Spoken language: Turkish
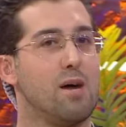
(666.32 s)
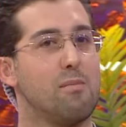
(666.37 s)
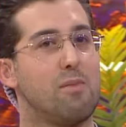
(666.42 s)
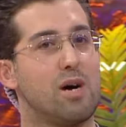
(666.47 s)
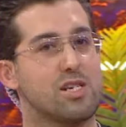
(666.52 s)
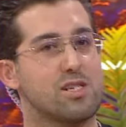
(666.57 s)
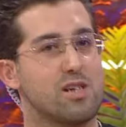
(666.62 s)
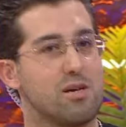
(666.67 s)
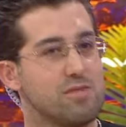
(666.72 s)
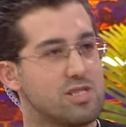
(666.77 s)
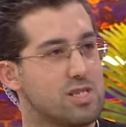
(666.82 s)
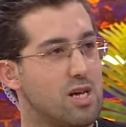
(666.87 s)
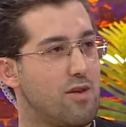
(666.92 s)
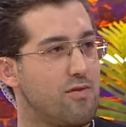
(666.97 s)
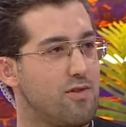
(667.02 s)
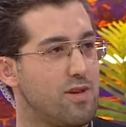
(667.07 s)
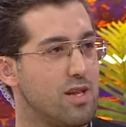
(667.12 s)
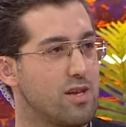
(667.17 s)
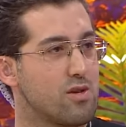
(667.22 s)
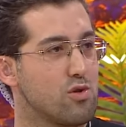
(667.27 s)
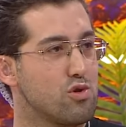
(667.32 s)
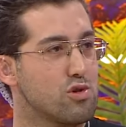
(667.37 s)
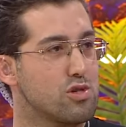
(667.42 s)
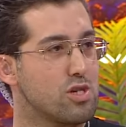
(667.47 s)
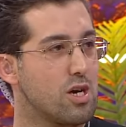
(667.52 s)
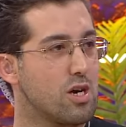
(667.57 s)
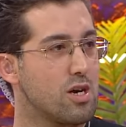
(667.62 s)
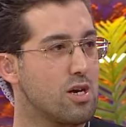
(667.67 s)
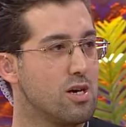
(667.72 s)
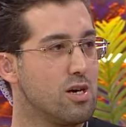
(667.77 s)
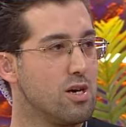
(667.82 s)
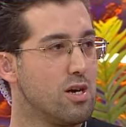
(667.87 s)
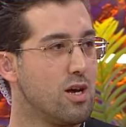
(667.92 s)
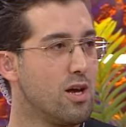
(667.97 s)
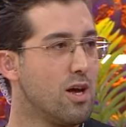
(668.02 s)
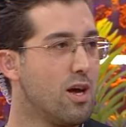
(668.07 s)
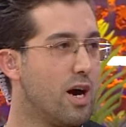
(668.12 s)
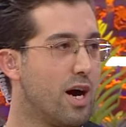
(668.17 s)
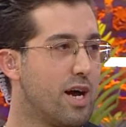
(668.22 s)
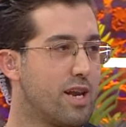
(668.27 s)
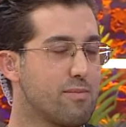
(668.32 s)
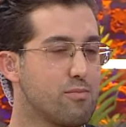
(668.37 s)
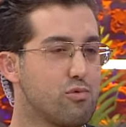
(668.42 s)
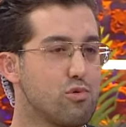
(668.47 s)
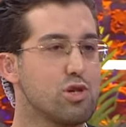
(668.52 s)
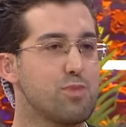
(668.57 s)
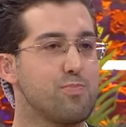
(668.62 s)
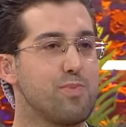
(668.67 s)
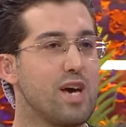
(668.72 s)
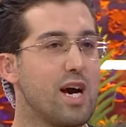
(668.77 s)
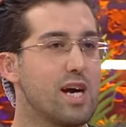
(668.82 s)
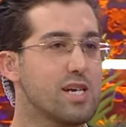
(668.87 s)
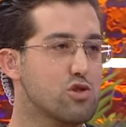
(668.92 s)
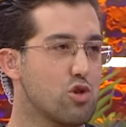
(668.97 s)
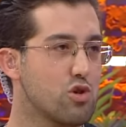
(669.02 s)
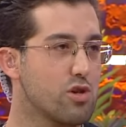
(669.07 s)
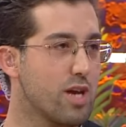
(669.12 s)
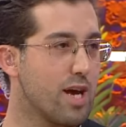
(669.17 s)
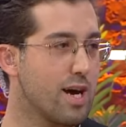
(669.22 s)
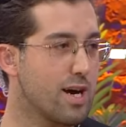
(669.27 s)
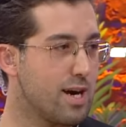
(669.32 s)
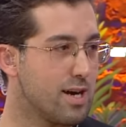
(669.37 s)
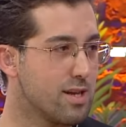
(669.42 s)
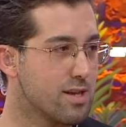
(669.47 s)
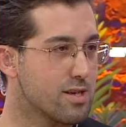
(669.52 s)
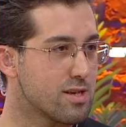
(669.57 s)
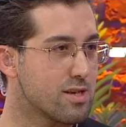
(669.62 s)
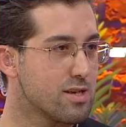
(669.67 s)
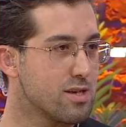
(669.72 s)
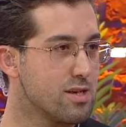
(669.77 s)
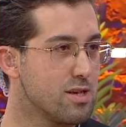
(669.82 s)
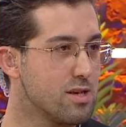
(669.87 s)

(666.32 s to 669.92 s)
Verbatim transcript: başka misafirleri olacak. Hani bu iş bir ay sonraya kalır.